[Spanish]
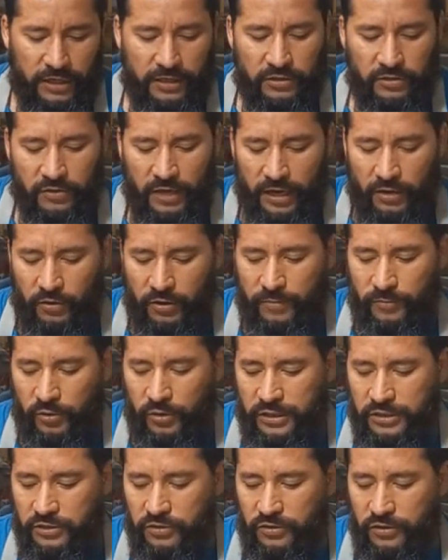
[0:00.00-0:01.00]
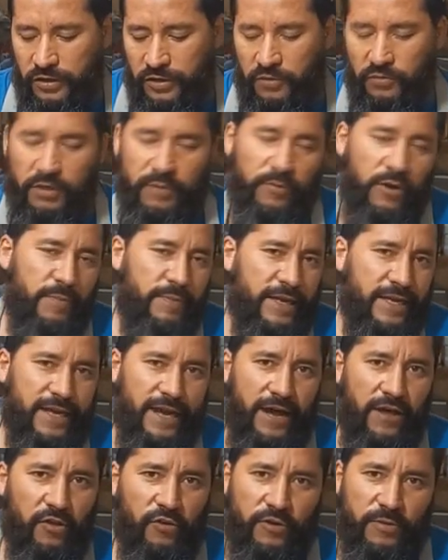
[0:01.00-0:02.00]
esto ya lo hemos hecho, lo hemos
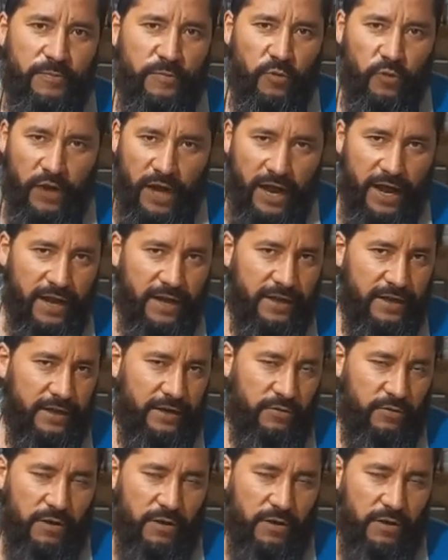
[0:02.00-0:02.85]
aplicado en murales,